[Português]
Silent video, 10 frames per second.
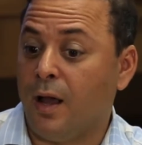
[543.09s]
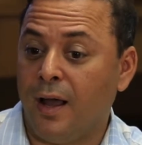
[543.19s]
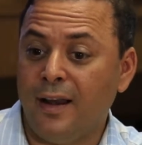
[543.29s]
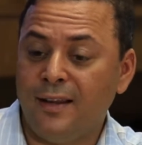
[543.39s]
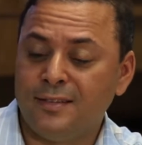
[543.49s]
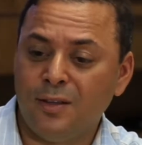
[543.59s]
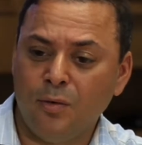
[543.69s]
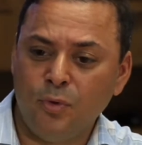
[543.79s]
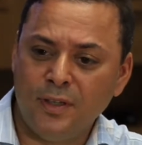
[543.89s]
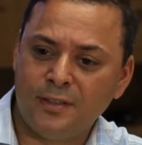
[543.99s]
A
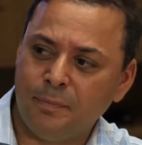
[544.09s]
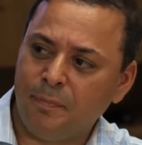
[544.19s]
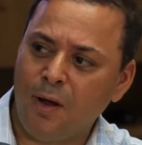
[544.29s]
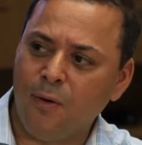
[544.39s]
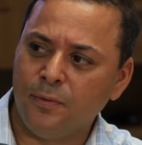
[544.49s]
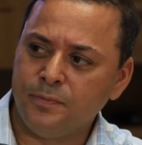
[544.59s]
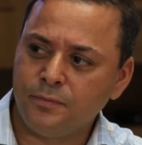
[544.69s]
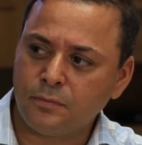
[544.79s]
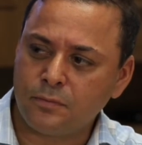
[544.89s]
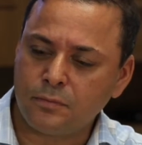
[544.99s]
eleição municipal
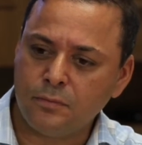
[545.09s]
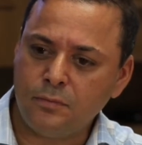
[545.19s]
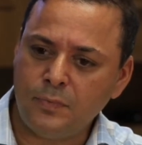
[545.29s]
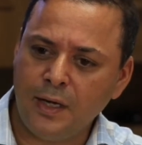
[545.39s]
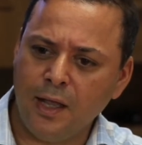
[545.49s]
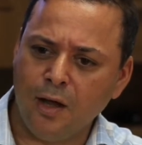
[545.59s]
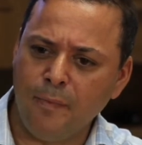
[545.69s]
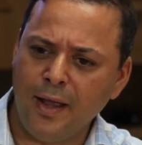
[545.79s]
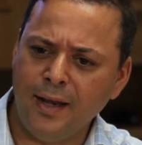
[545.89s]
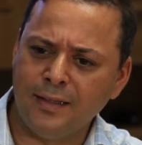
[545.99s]
é
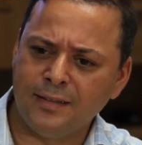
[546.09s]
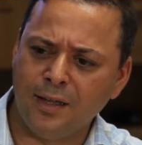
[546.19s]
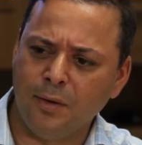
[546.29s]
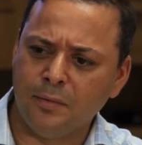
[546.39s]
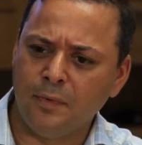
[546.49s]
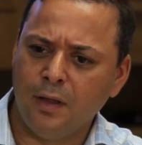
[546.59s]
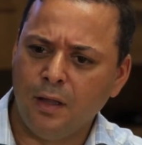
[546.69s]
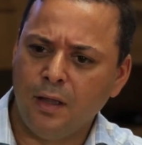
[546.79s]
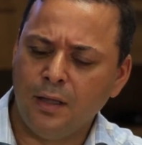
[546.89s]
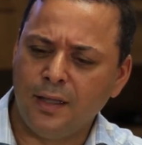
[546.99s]
uma eleição
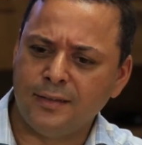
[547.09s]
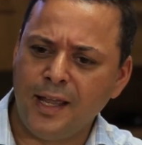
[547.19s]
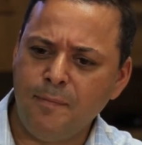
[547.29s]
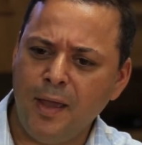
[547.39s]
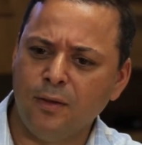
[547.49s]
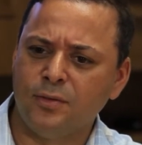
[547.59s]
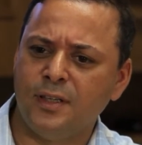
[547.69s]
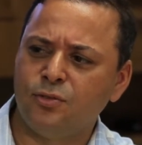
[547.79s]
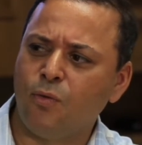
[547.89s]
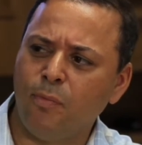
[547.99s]
que tem menos
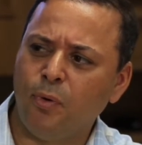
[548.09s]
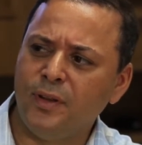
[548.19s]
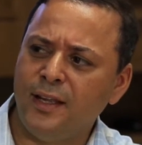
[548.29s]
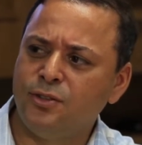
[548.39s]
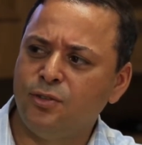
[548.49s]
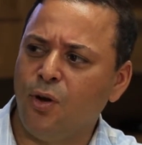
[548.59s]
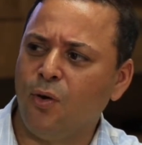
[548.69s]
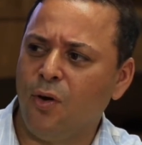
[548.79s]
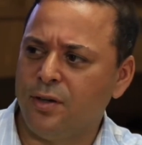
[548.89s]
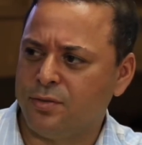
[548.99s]
esse componente
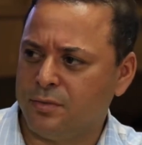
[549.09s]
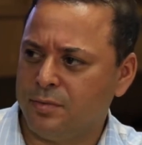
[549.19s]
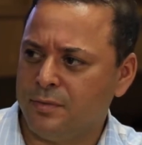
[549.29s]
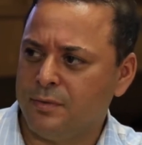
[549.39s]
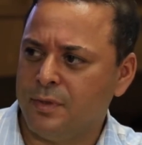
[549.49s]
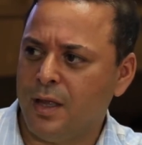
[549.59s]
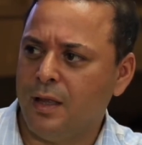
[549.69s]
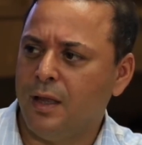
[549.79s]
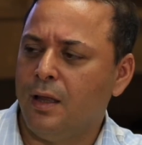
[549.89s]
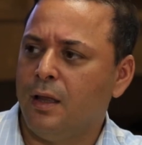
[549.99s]
ideológico,
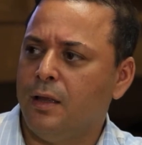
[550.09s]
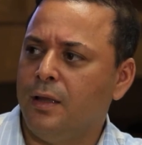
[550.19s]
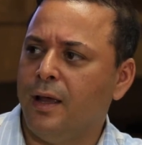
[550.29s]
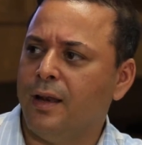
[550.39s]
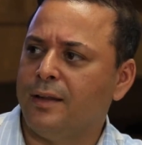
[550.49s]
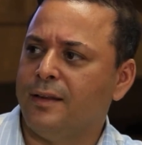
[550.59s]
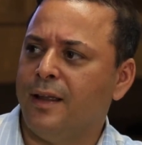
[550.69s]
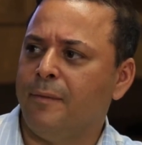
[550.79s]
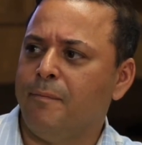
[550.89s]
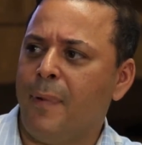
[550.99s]
né? e ela
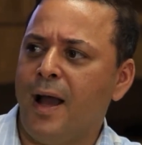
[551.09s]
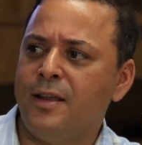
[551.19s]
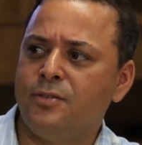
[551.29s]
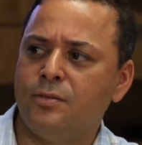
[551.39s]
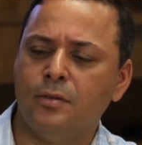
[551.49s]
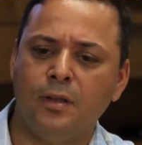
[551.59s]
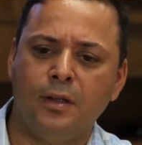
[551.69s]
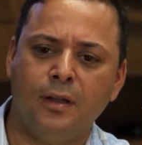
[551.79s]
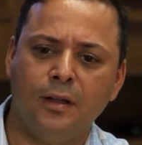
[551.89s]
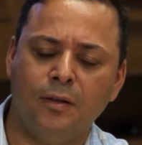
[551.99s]
é mais
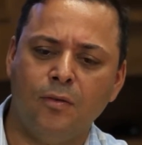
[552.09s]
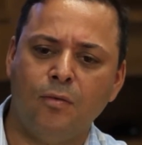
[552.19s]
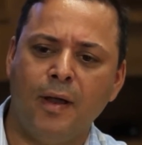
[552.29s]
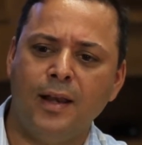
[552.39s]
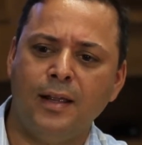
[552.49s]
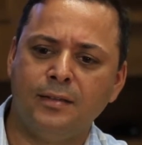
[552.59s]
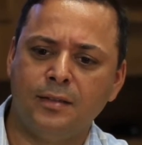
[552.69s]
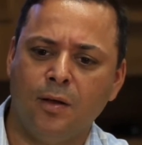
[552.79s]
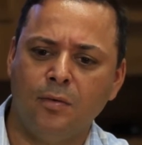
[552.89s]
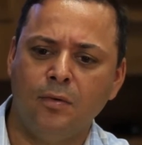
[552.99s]
é, uma
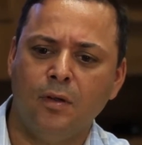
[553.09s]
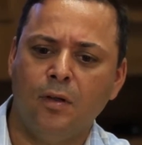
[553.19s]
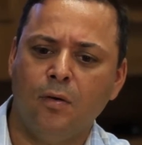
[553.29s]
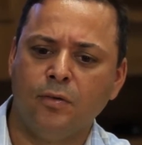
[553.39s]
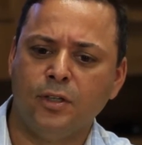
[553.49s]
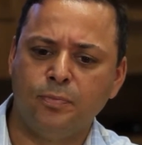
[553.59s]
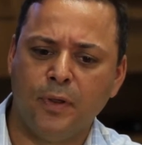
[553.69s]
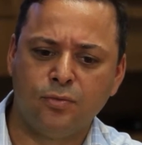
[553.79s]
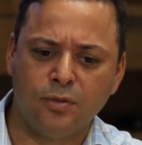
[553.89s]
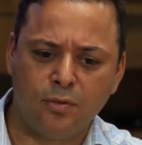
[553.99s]
eleição onde as
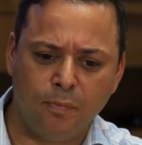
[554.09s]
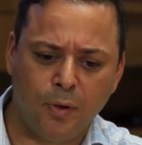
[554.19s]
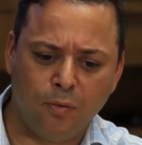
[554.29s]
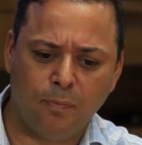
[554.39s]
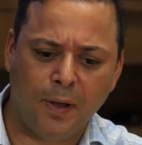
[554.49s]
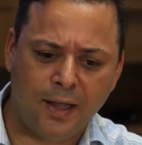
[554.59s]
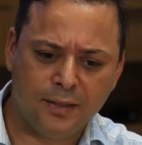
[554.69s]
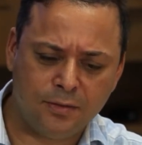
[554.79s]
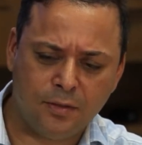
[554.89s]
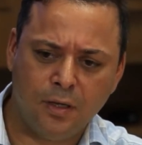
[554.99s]
pessoas estão
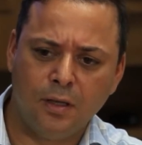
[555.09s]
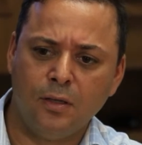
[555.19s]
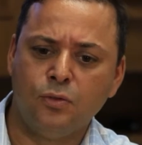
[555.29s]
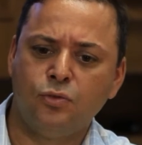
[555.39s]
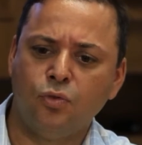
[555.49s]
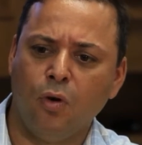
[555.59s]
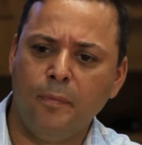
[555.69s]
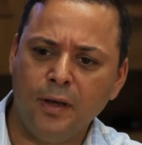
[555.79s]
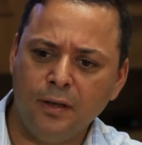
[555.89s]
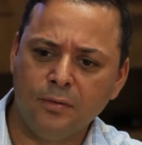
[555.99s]
preocupadas
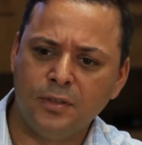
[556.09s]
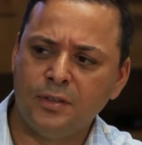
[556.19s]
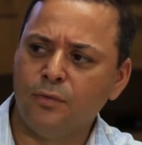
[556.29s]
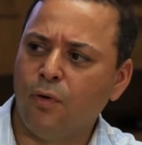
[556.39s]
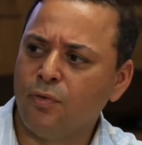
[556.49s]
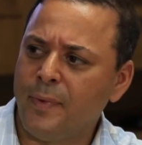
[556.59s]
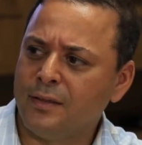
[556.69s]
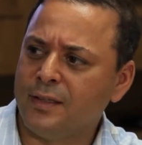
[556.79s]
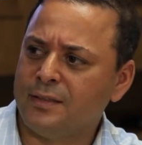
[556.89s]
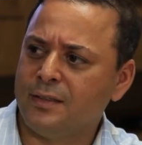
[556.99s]
sobre o
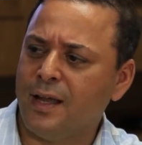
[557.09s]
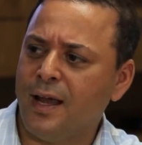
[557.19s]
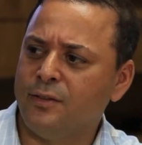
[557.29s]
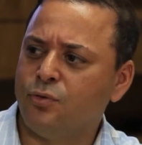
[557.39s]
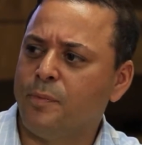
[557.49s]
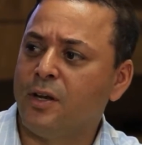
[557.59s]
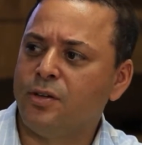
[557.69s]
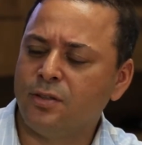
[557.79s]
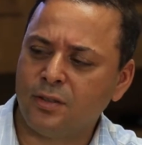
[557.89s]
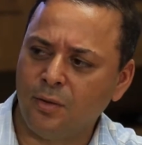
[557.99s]
desenvolvimento da cidade, sobre a
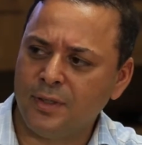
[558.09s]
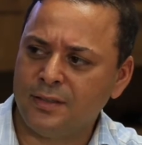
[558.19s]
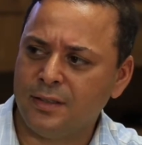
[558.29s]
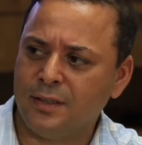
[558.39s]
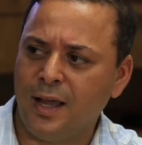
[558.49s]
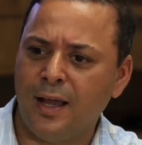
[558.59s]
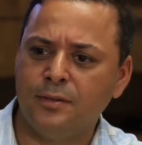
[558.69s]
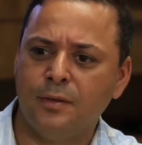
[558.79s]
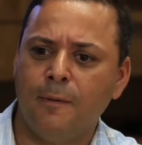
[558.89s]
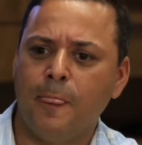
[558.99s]
gestão da
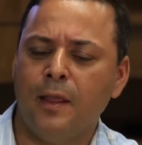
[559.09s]
cidade.